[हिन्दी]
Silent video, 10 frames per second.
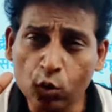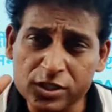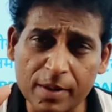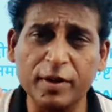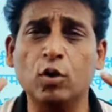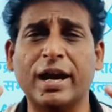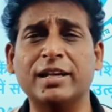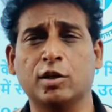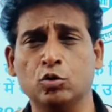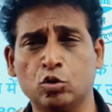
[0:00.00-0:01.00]
उन सभी को
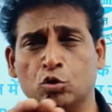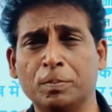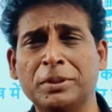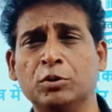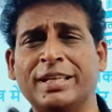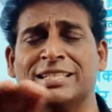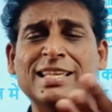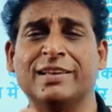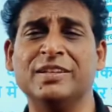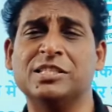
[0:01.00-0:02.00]
गाइड करूँ तो तुम भी तो टेन
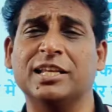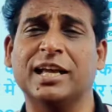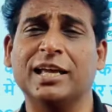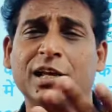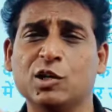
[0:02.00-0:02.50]
से इलेवन चले गए